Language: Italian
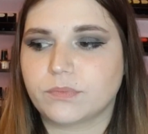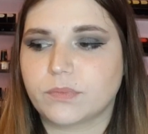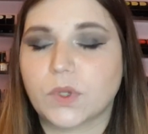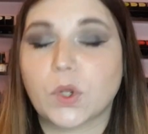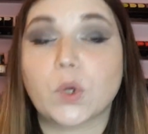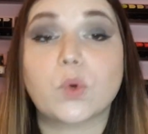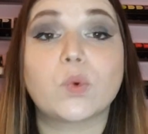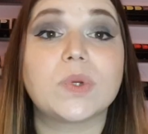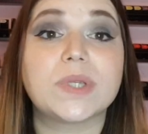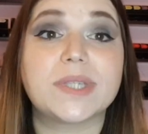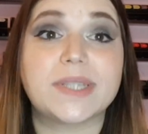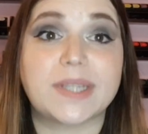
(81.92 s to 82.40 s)

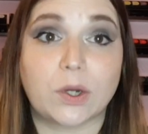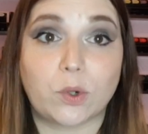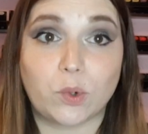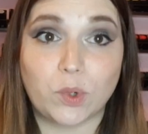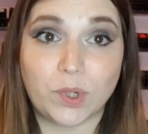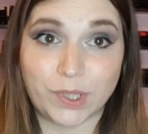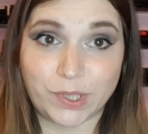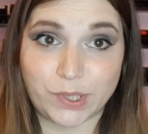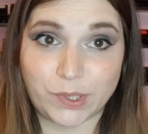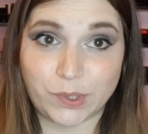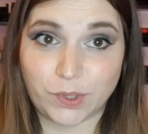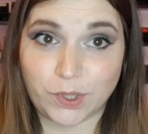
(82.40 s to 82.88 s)
questa
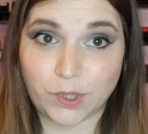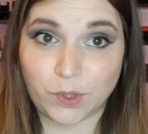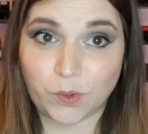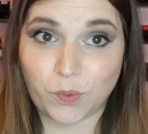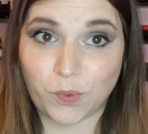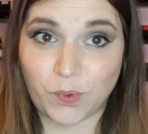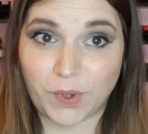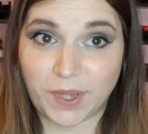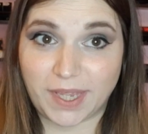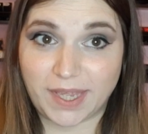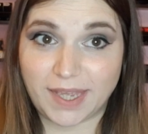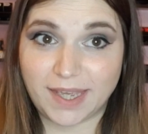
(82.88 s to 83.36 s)
collezione
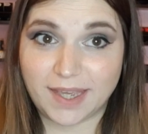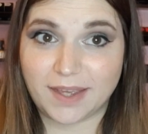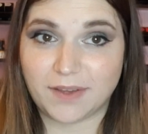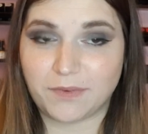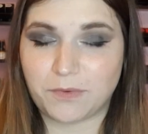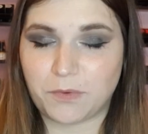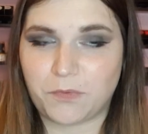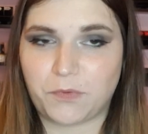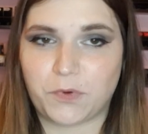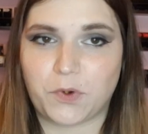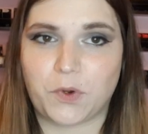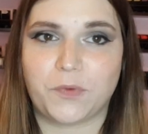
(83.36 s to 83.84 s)
qui che
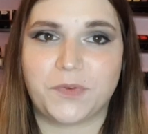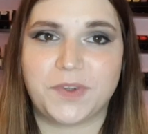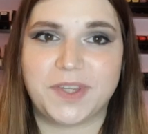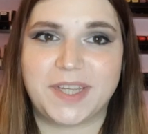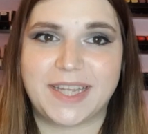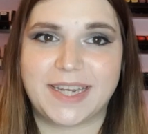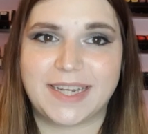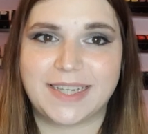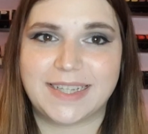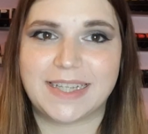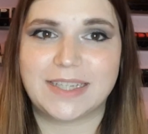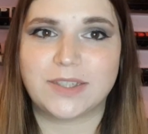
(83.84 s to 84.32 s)
vi farò
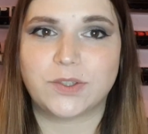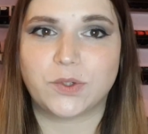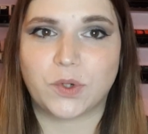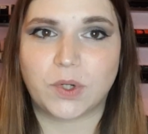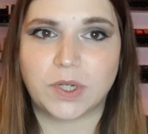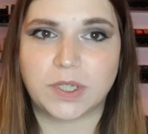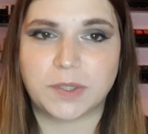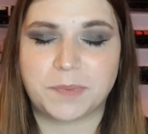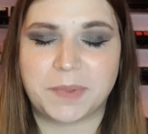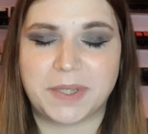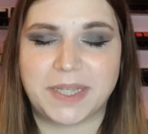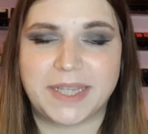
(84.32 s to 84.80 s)
vedere adesso che
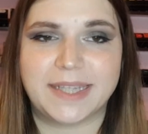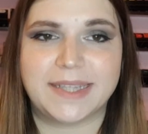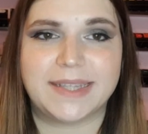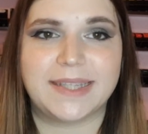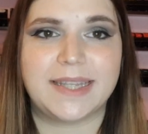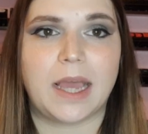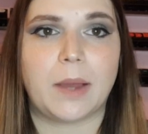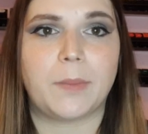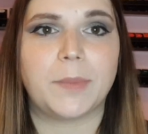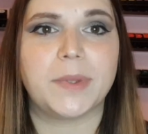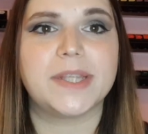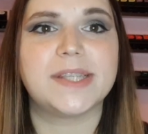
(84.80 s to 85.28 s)
la
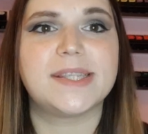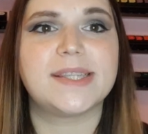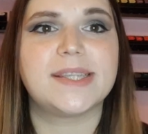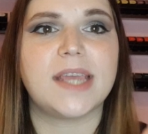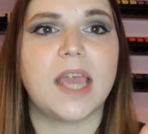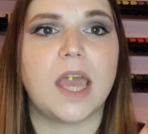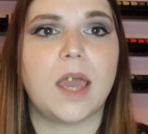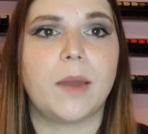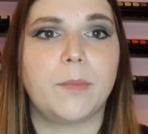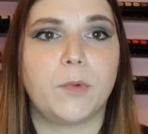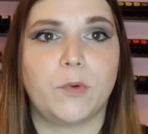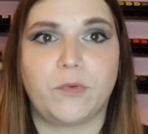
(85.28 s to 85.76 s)
spacchettiamo
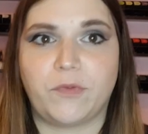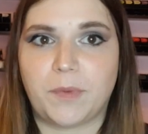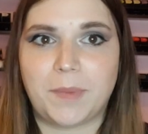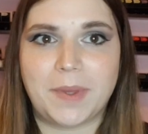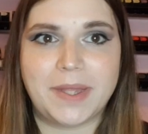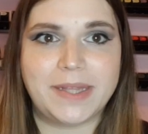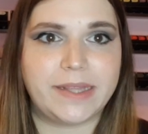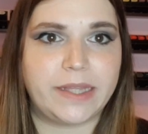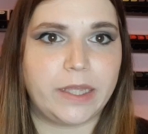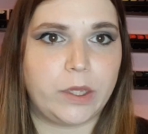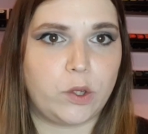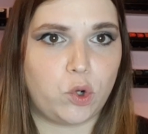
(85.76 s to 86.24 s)
insieme
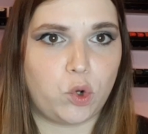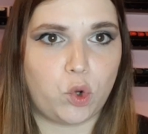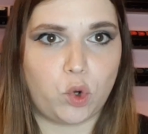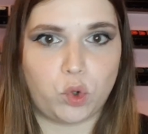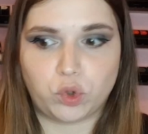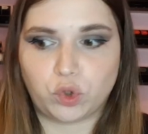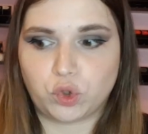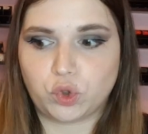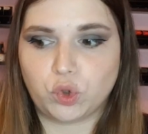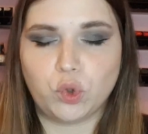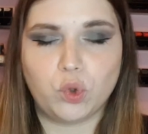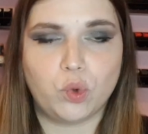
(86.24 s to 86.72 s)
ovviamente ho
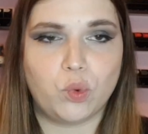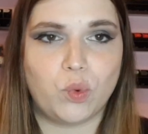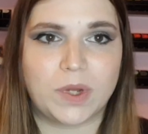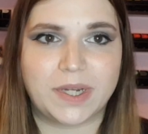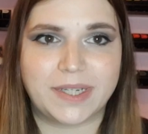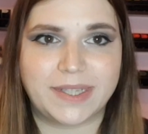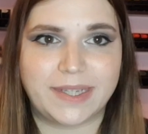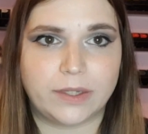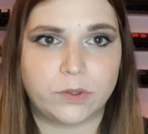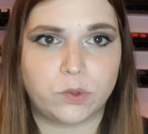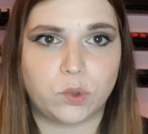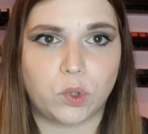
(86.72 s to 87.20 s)
solo
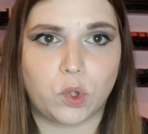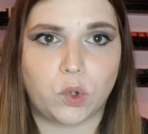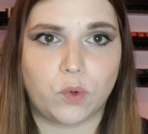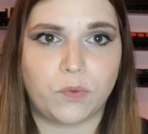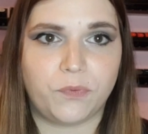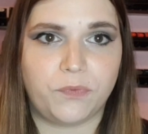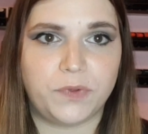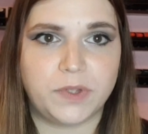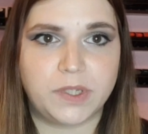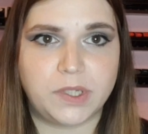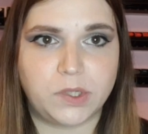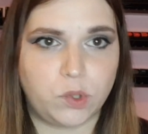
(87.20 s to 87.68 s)
guardato la
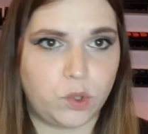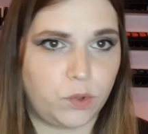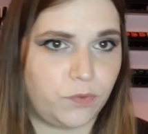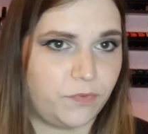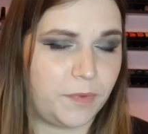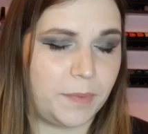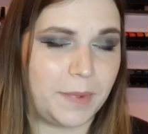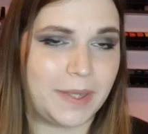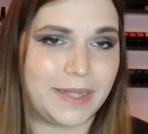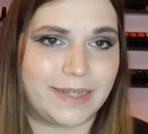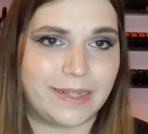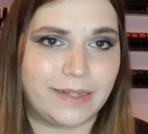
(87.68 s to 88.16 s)
confezione
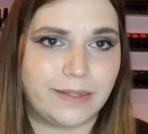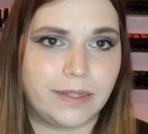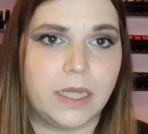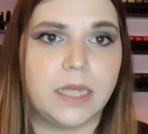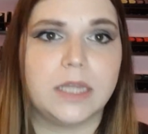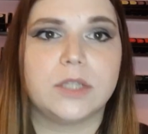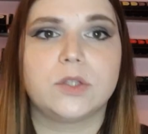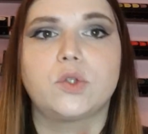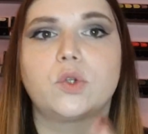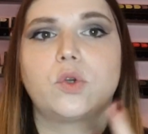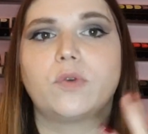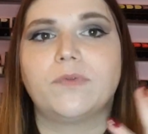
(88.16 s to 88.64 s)
ovviamente
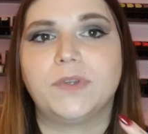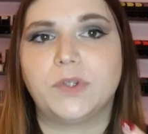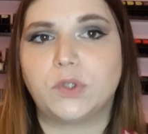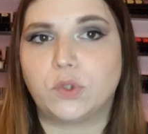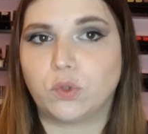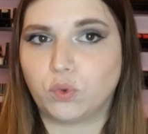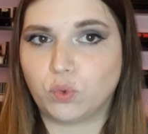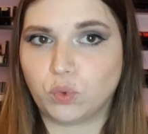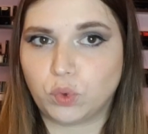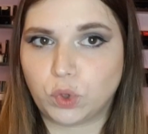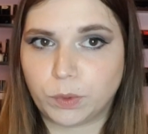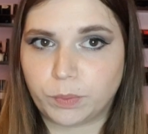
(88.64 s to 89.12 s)
dietro ho
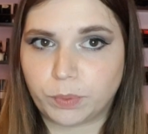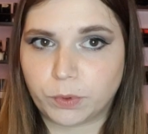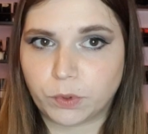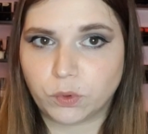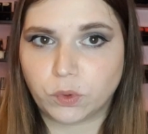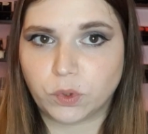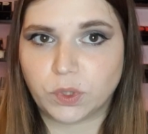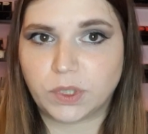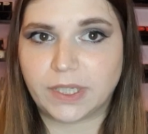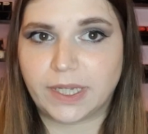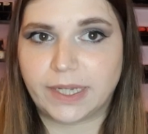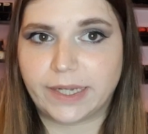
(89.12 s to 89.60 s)
visto tutti i
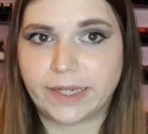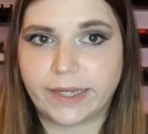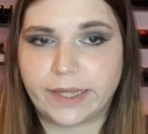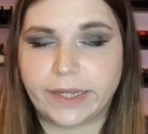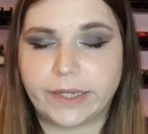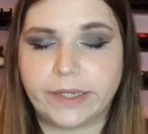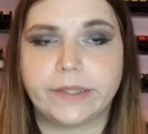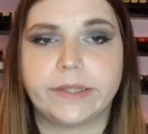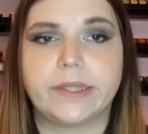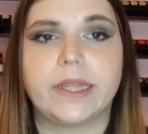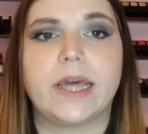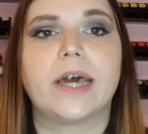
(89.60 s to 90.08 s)
prodotti anche
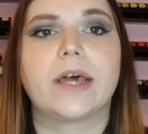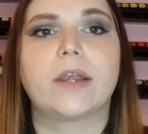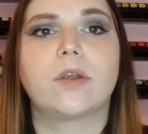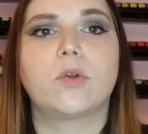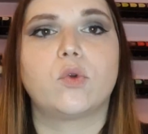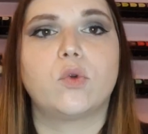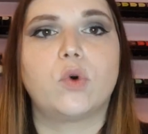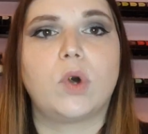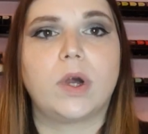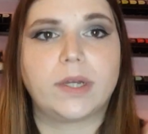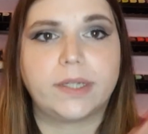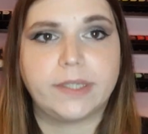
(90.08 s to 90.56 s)

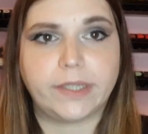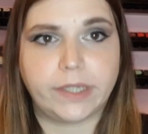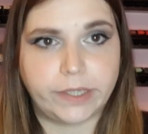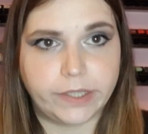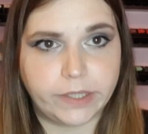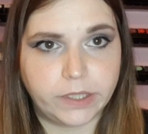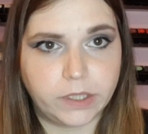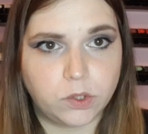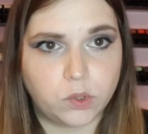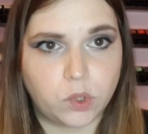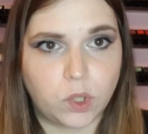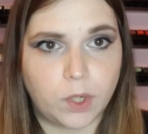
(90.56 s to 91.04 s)
all'interno
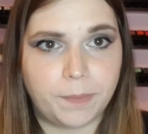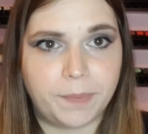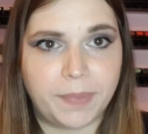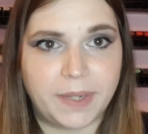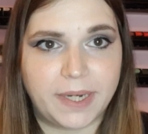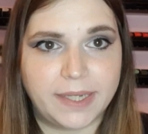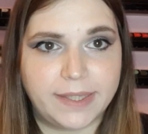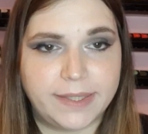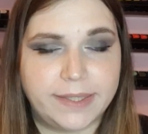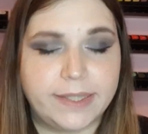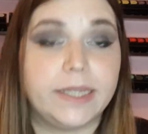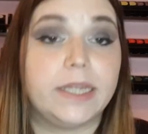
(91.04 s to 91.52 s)
anche dentro le
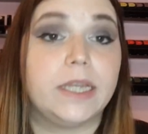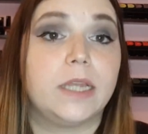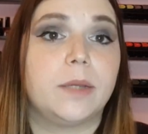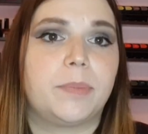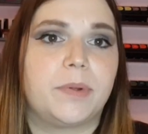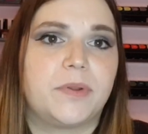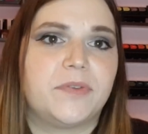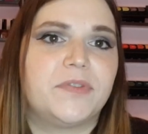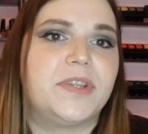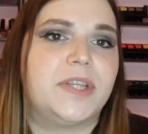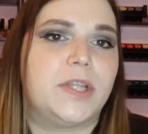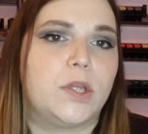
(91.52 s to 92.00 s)
palettine
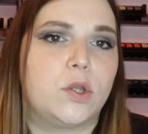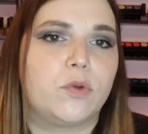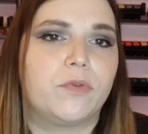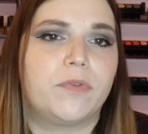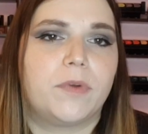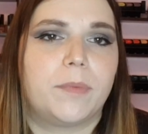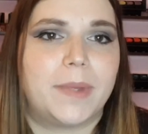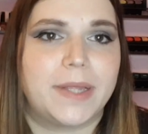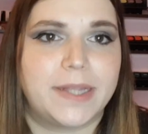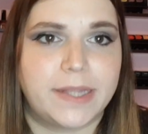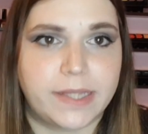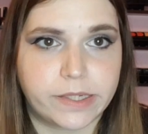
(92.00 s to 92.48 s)
per vedere
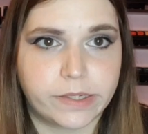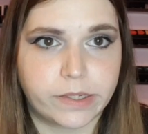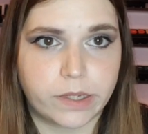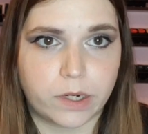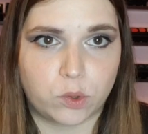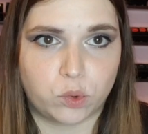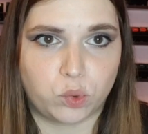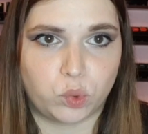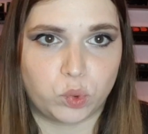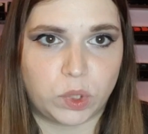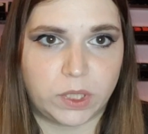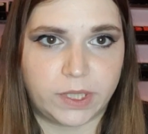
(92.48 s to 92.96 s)
ovviamente se
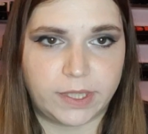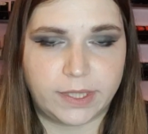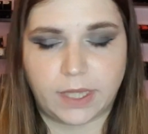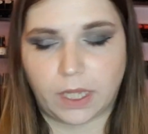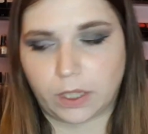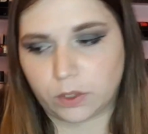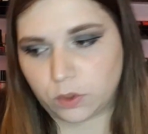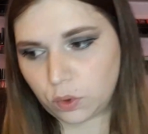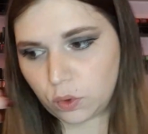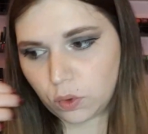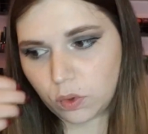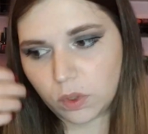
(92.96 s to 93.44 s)
era tutto
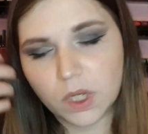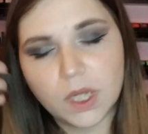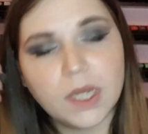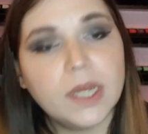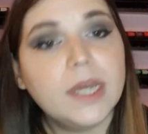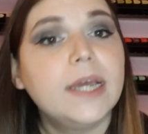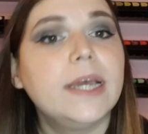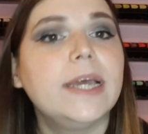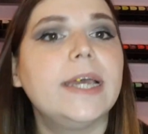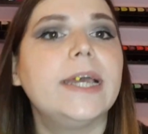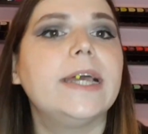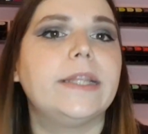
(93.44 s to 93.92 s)
intatto
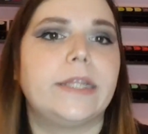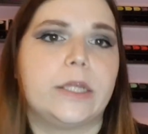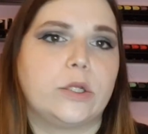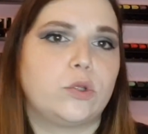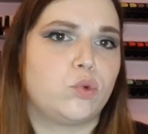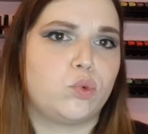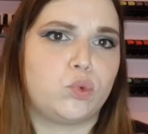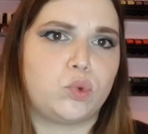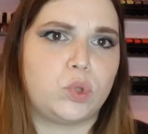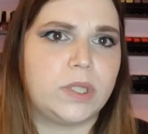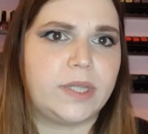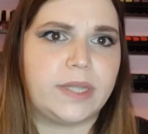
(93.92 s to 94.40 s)
ed è
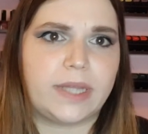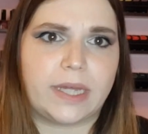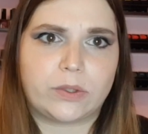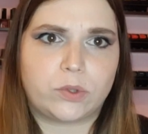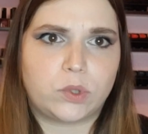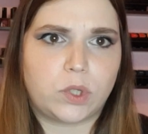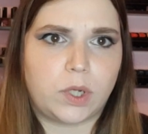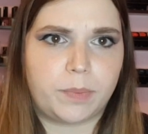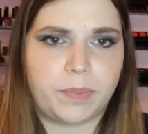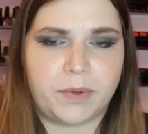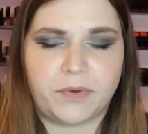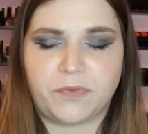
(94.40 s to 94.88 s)
tutto
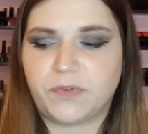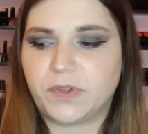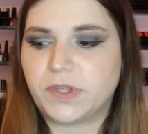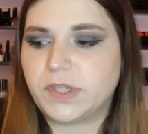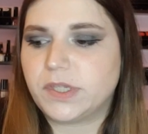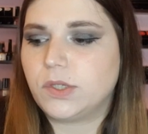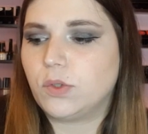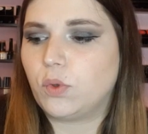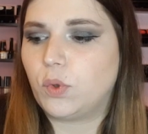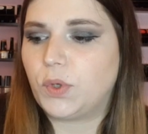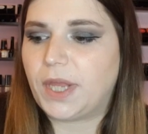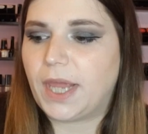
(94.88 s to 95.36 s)
intatto alla
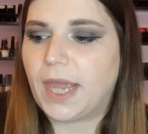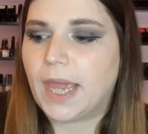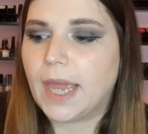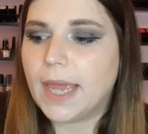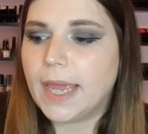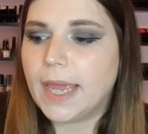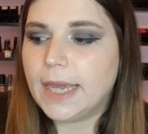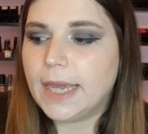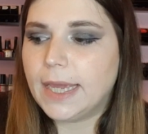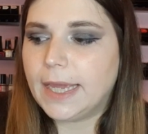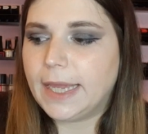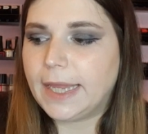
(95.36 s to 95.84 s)
perfezione
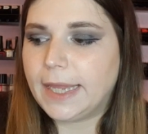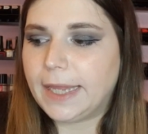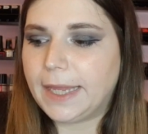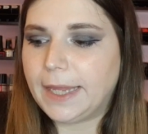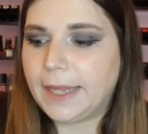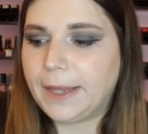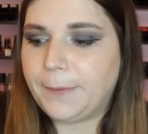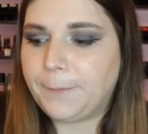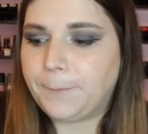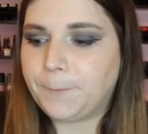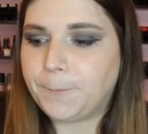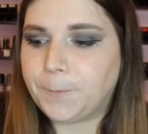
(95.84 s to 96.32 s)

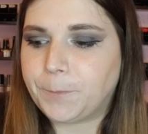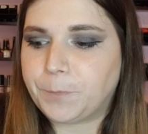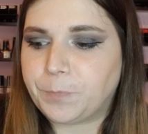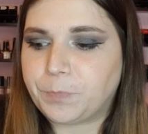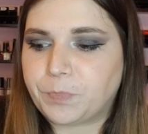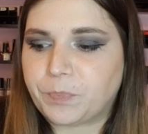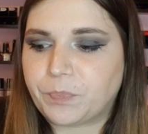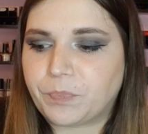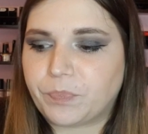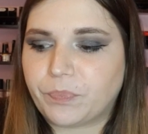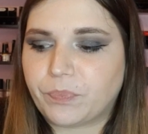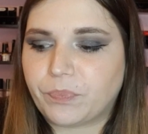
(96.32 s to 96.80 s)

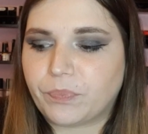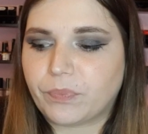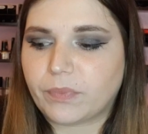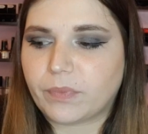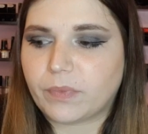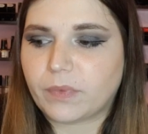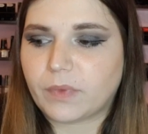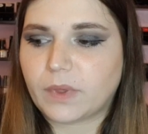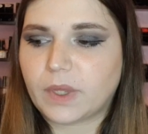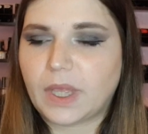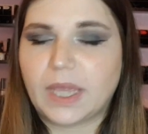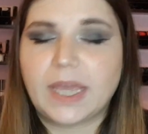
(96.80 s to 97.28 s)

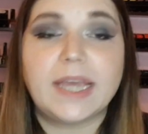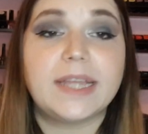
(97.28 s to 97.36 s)
ehm,